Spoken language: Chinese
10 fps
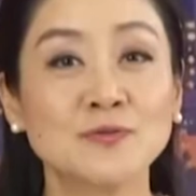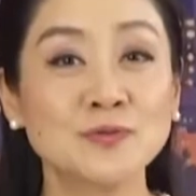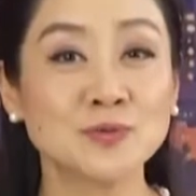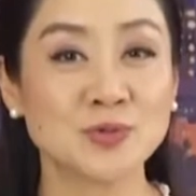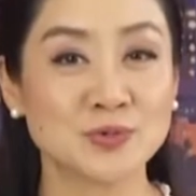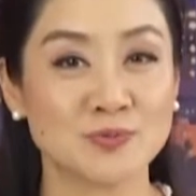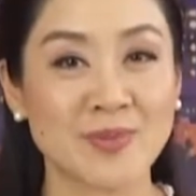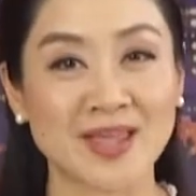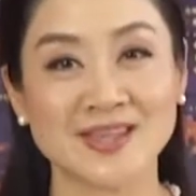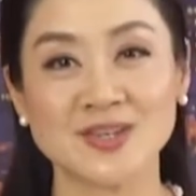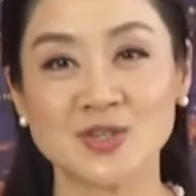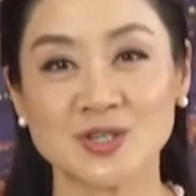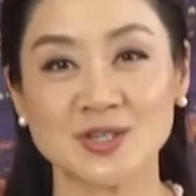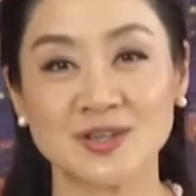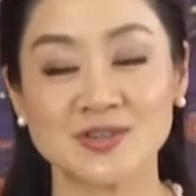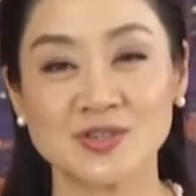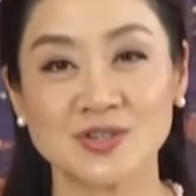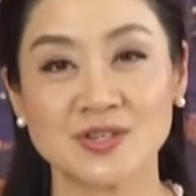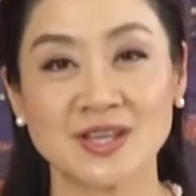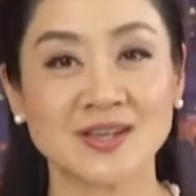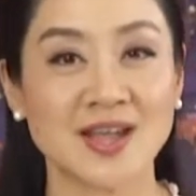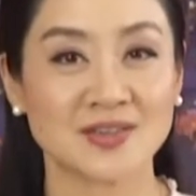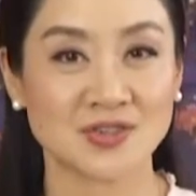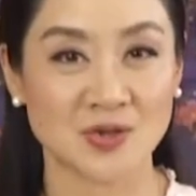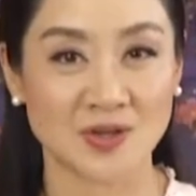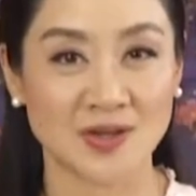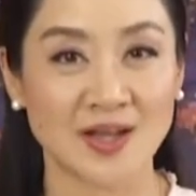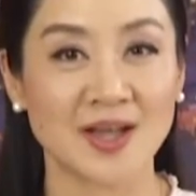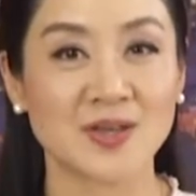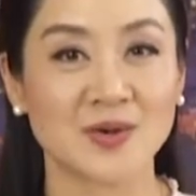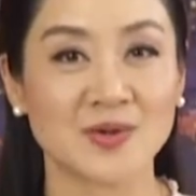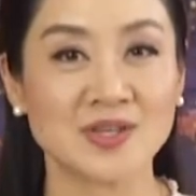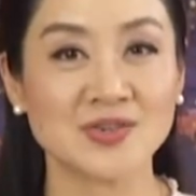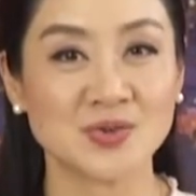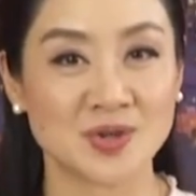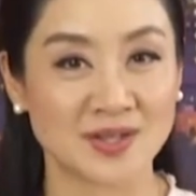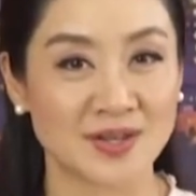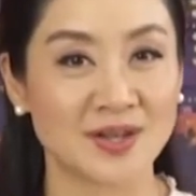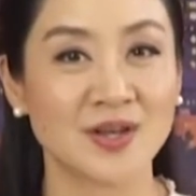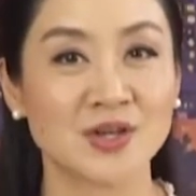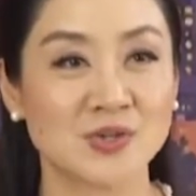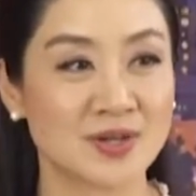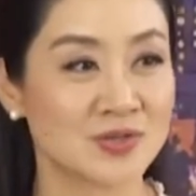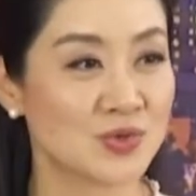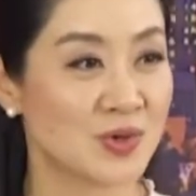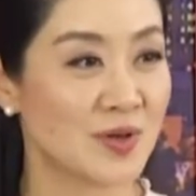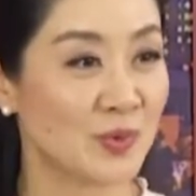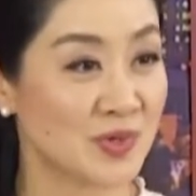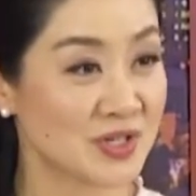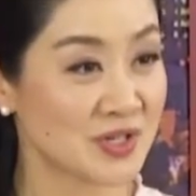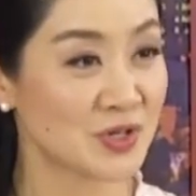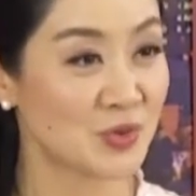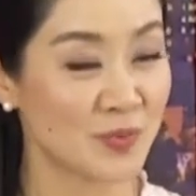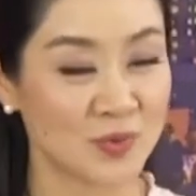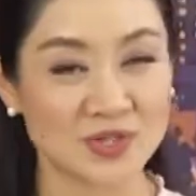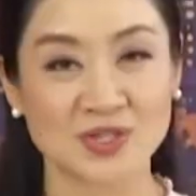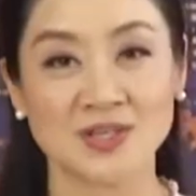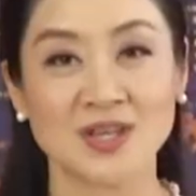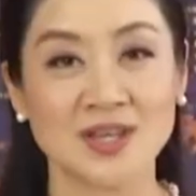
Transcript: 附属美医师呢，是营养学还有医学的双学博士，双博士。